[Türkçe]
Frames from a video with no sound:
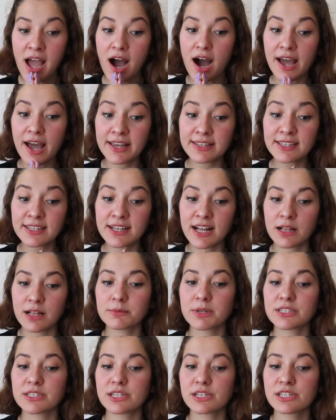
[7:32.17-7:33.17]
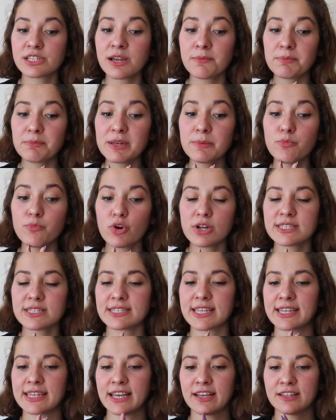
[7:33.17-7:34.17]
ayakta kalmaya çalışan bir
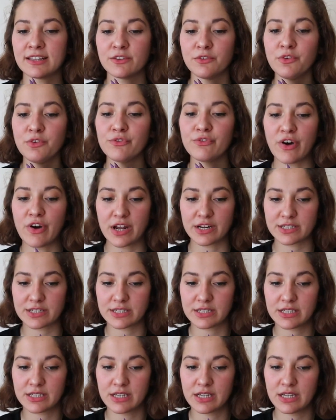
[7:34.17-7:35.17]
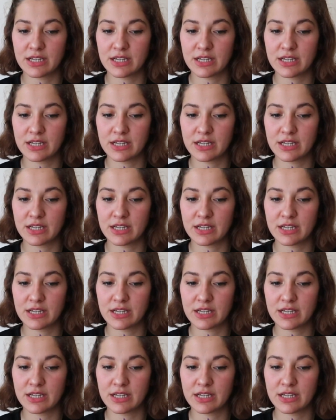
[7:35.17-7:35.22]
polis dedektifi var.